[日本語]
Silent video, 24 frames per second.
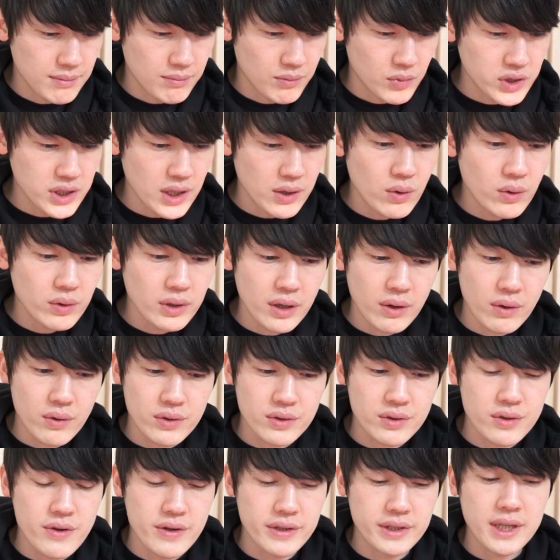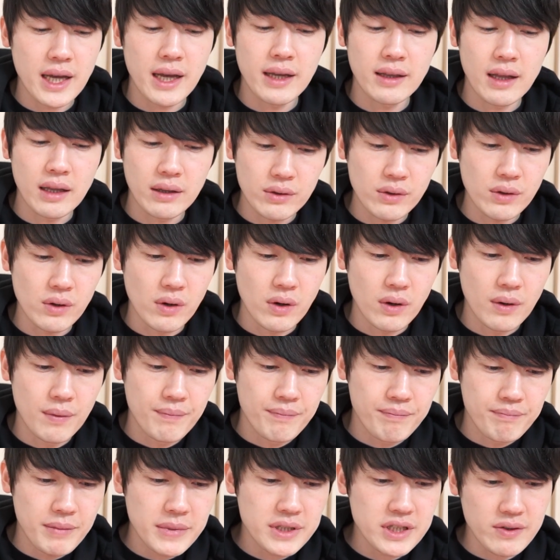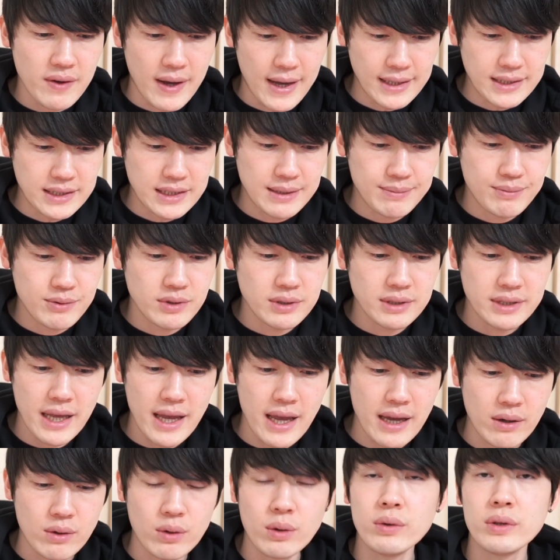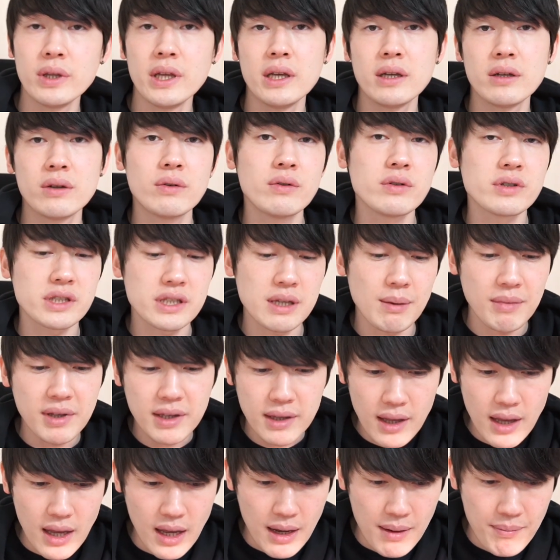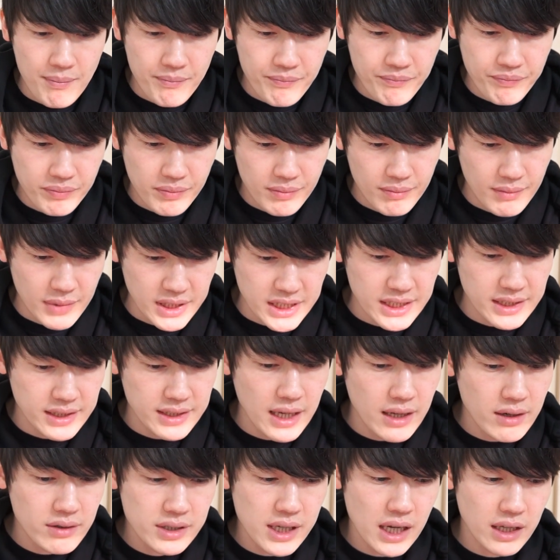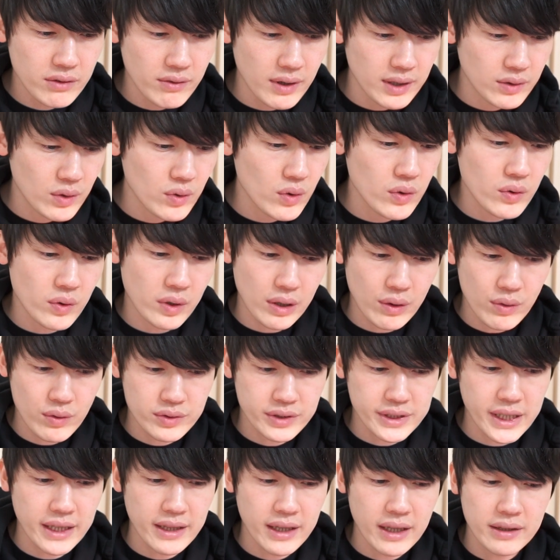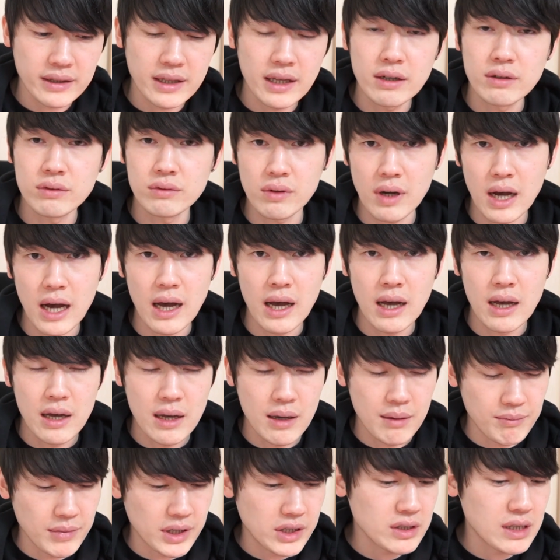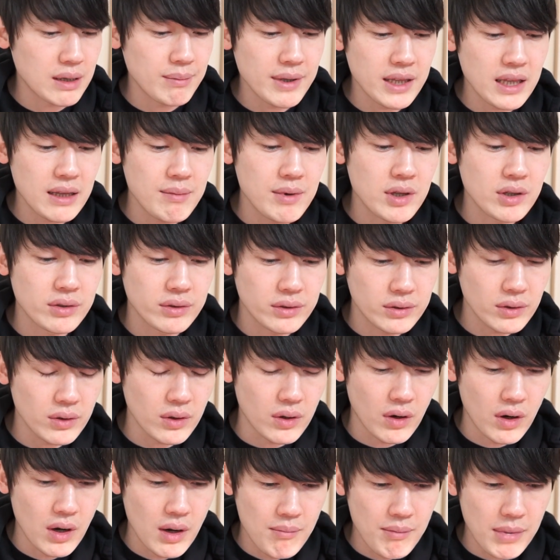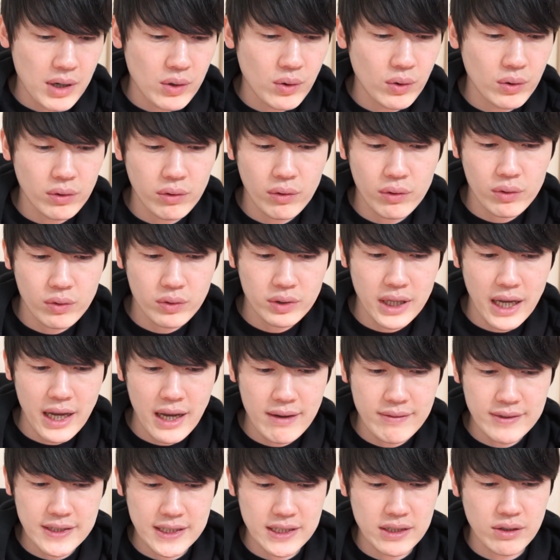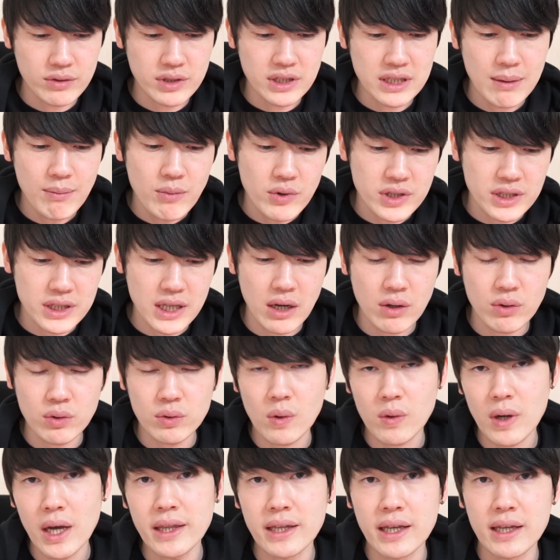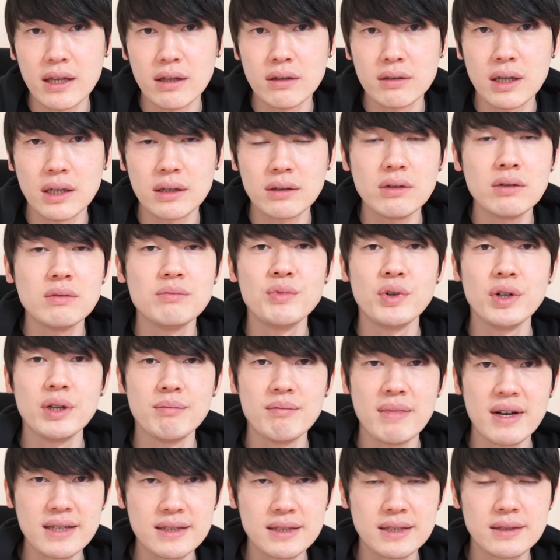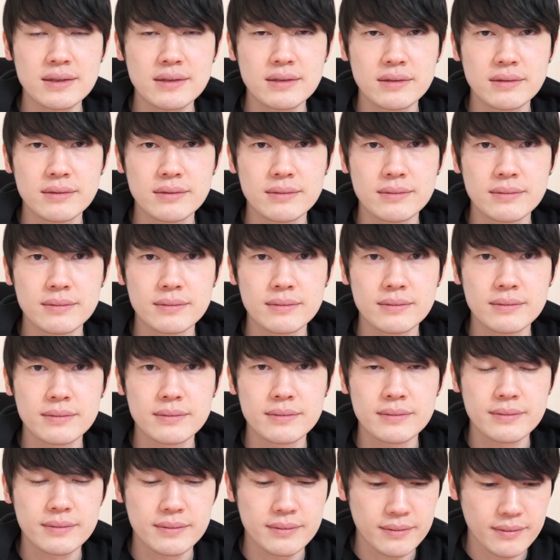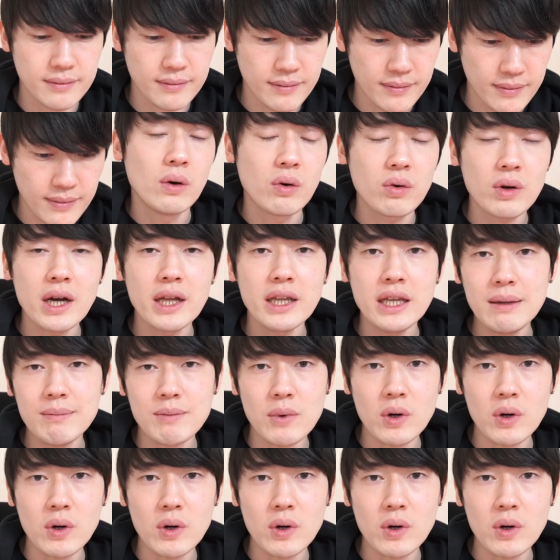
模写コーディングをする際など、まずは自分でコーディングをしてみて、実際のサイトはどのような構成になっているのか見比べてみると、コードの答え合わせとしても使うことができるかと思います。他に